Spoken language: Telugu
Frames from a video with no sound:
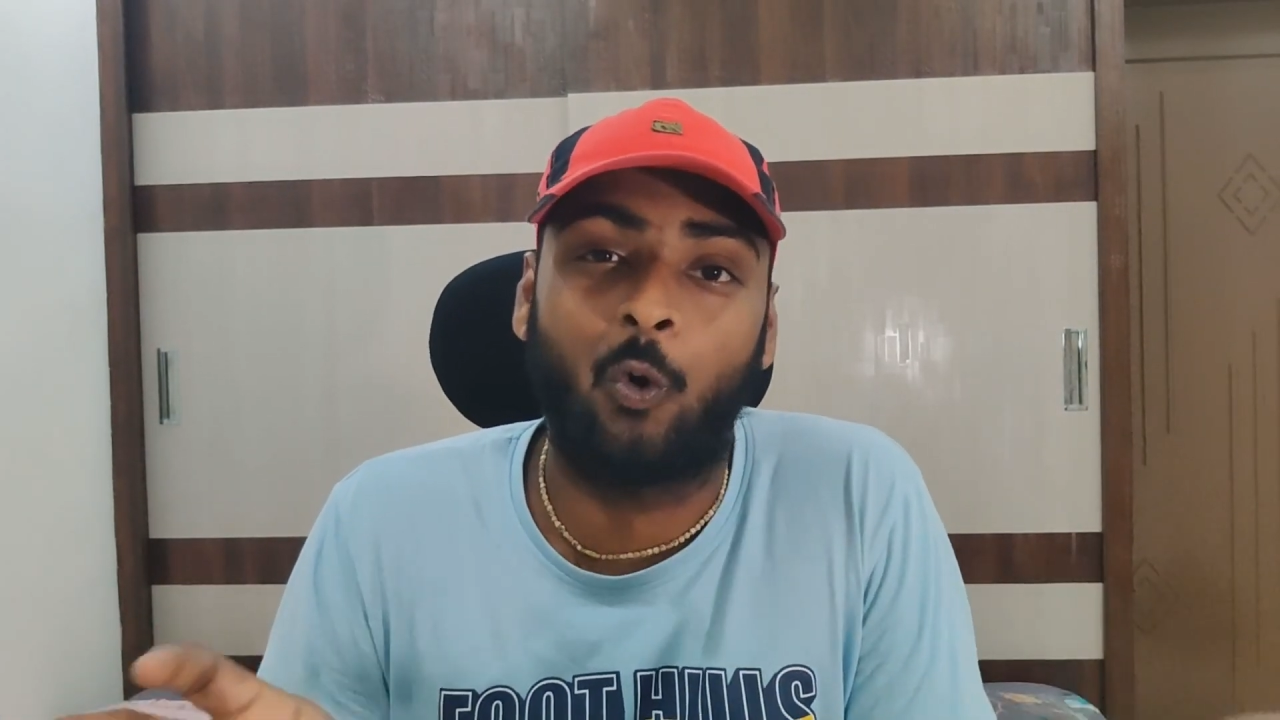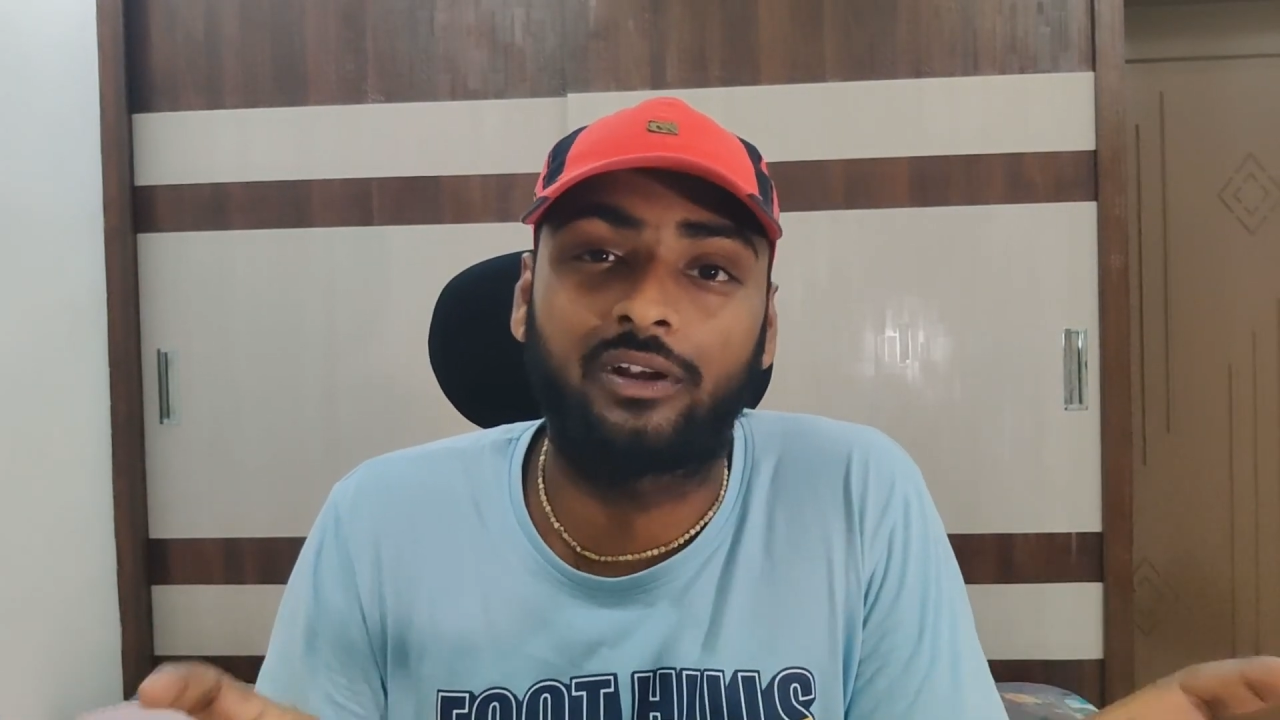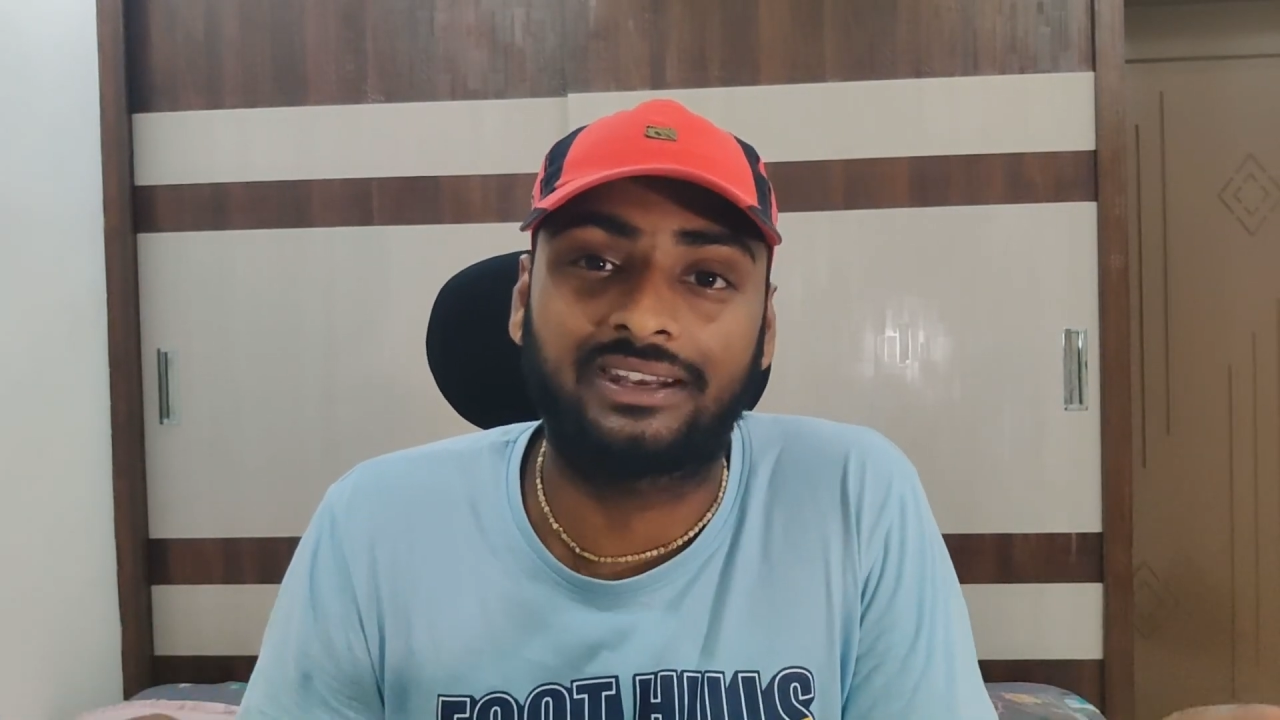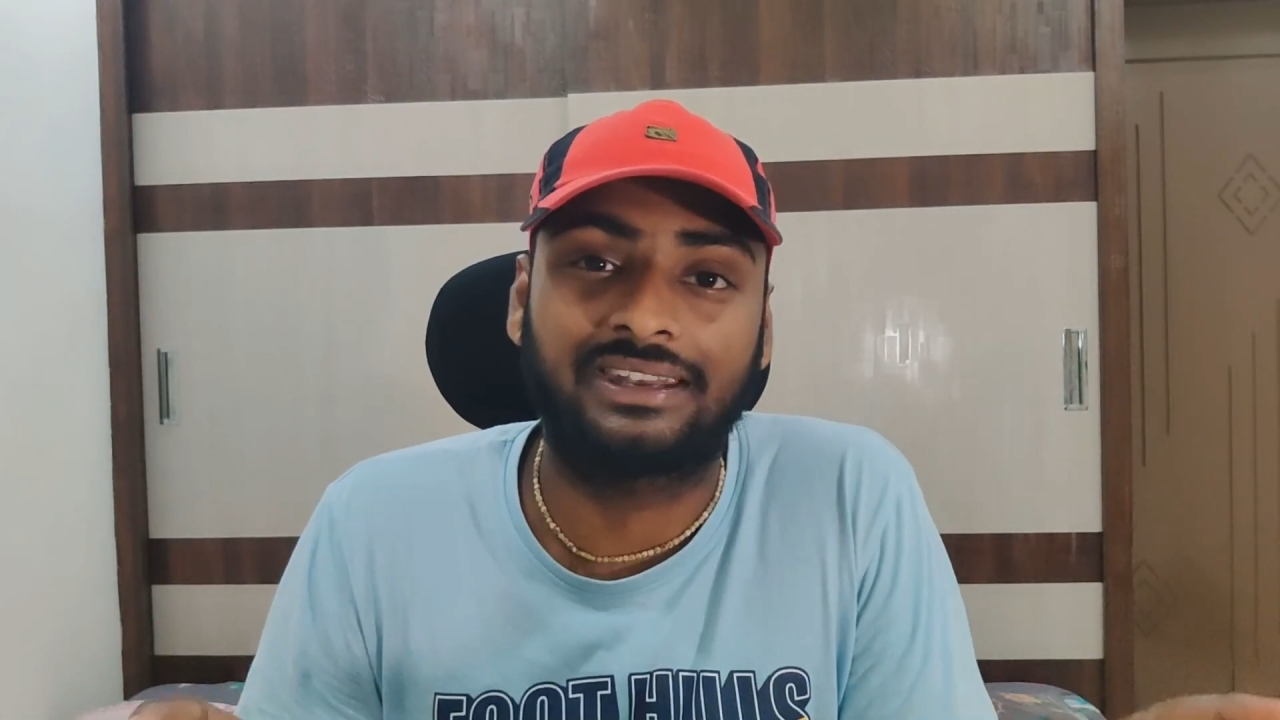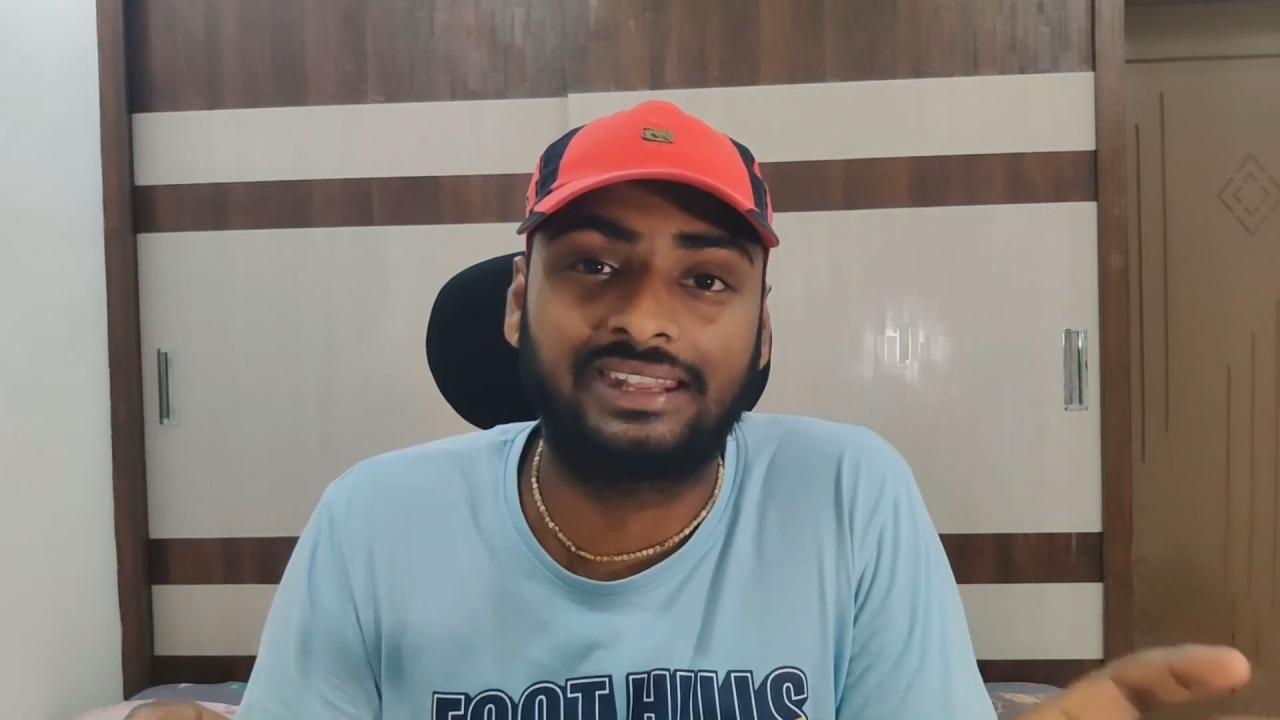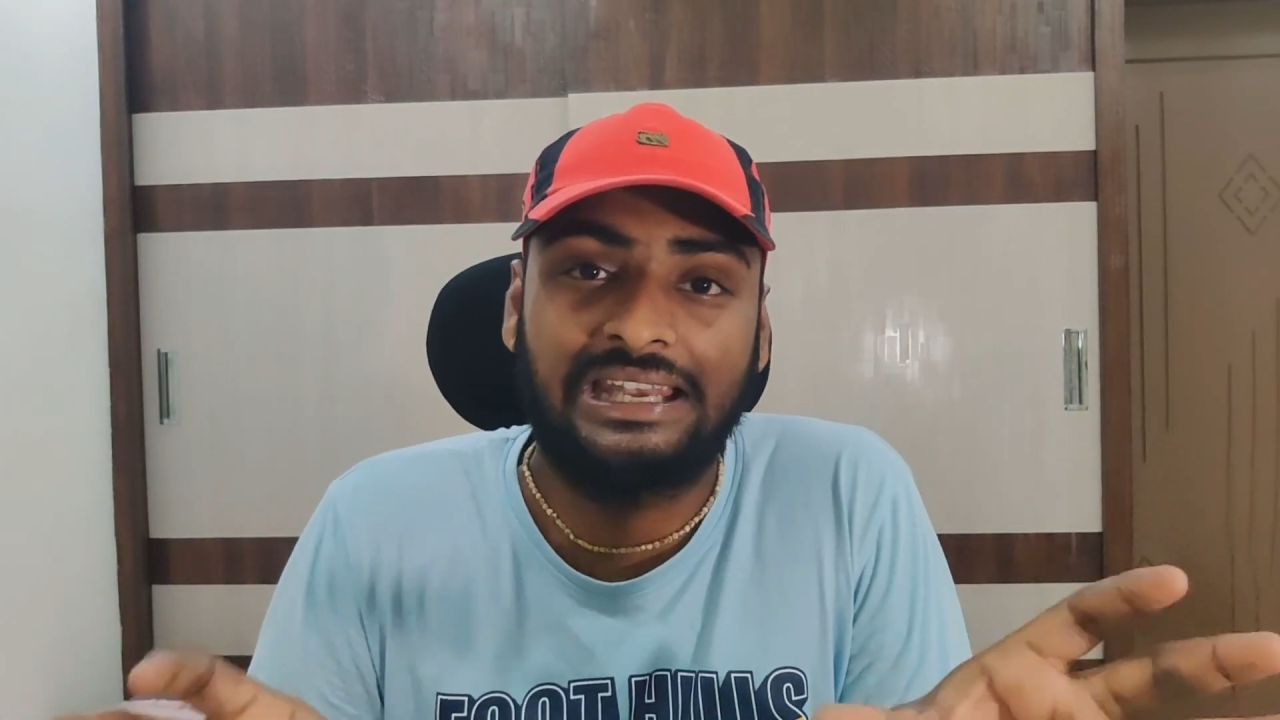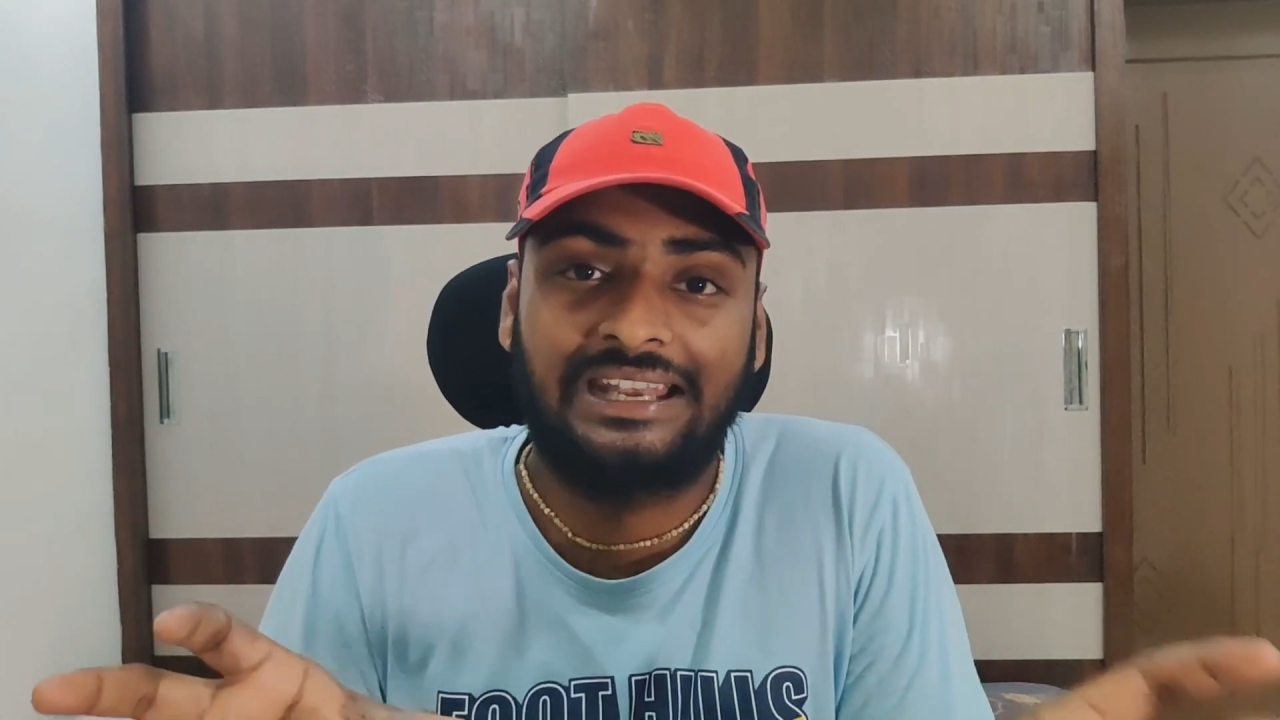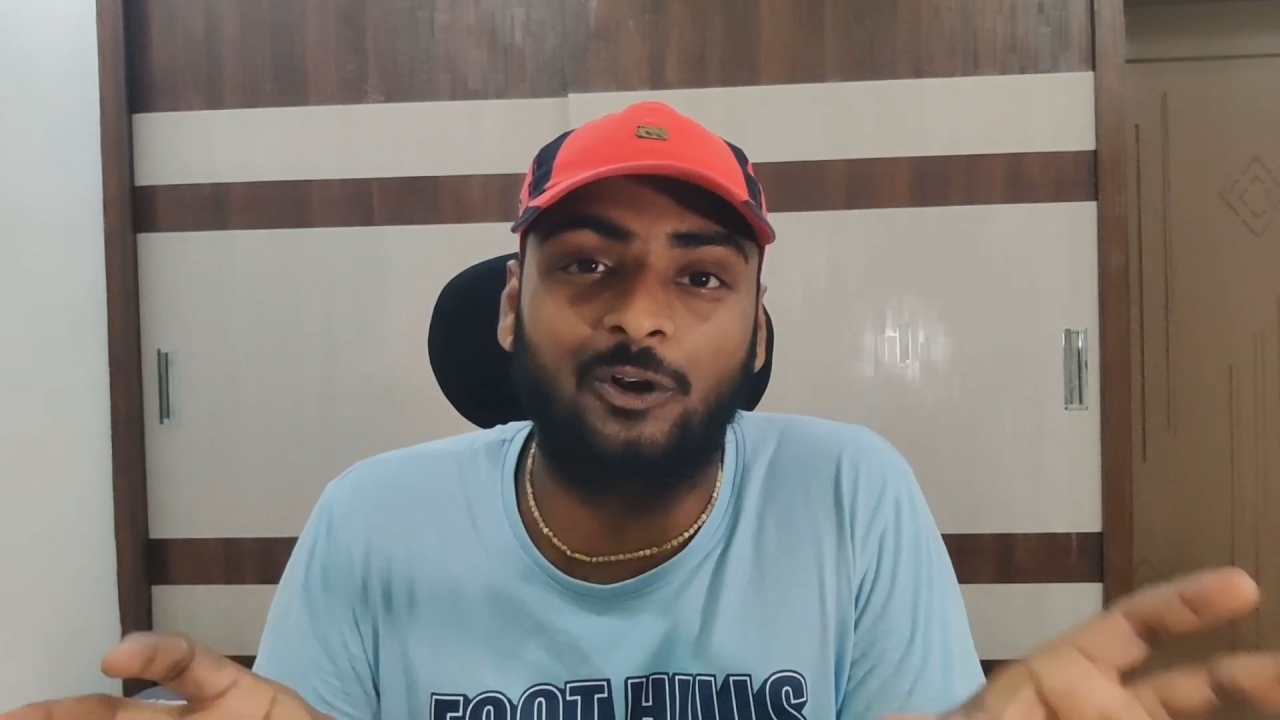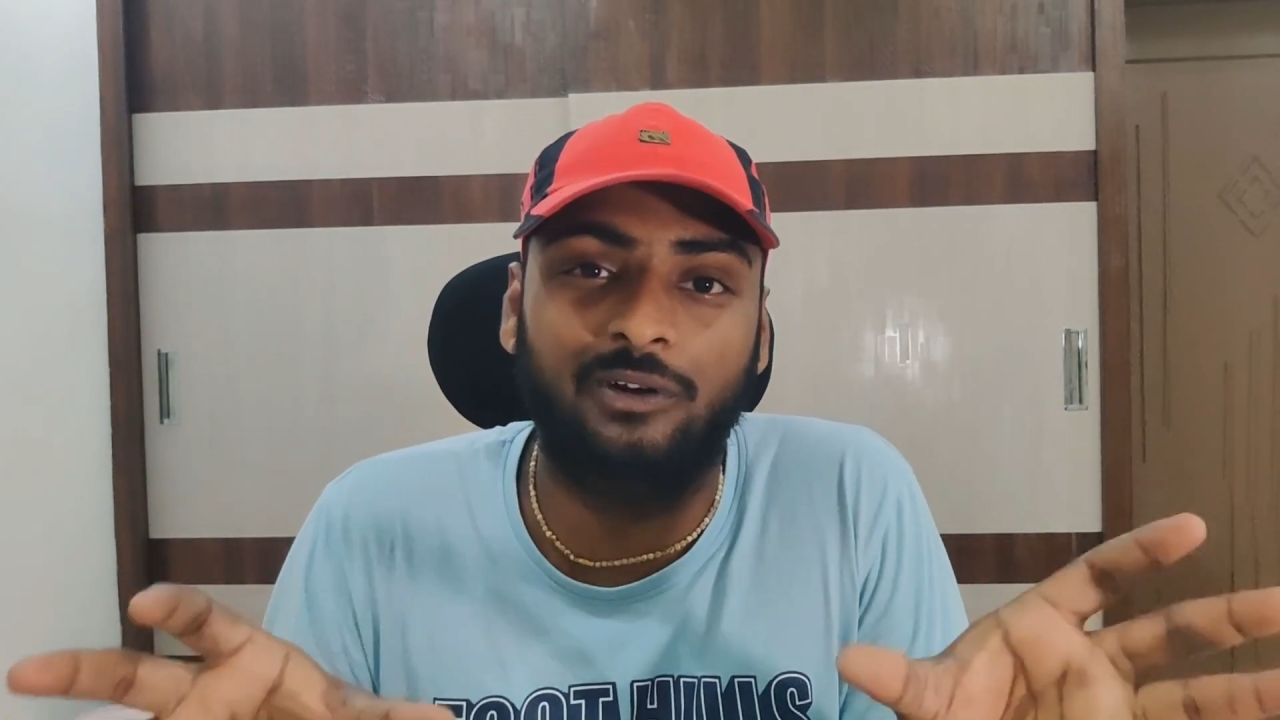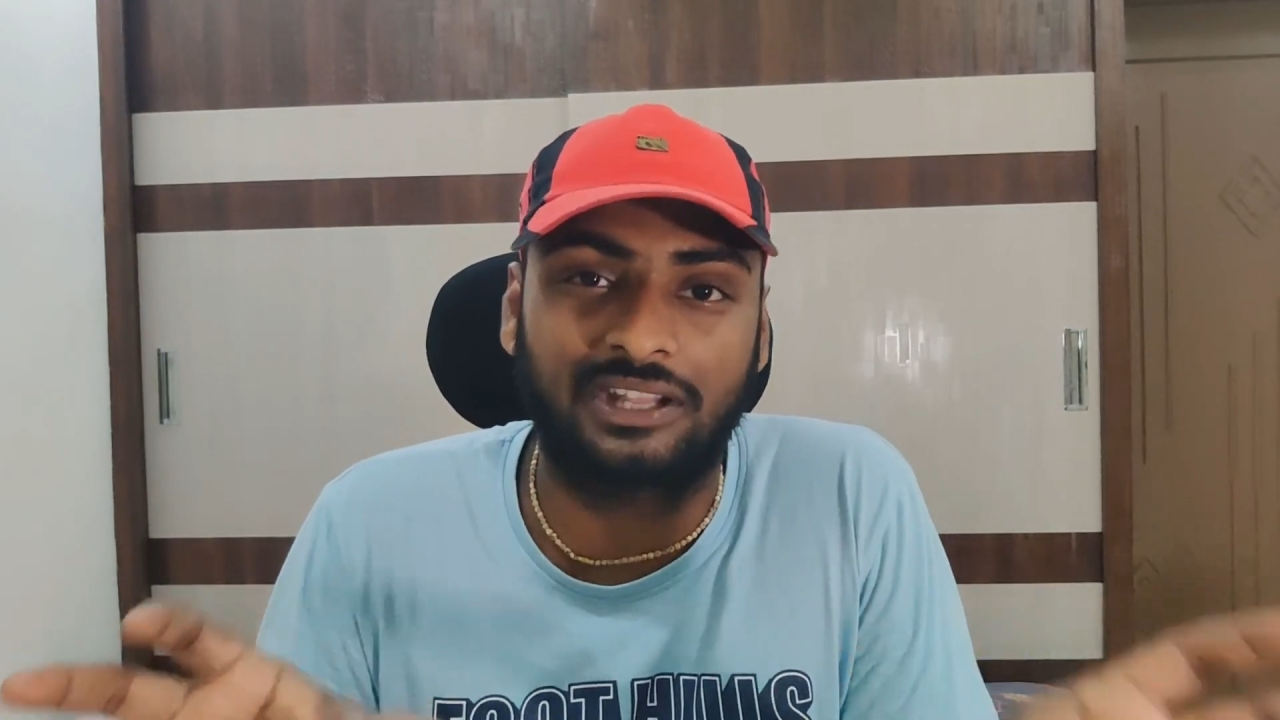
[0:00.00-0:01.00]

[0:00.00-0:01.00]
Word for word: ఓటీటీ ఇంట్లో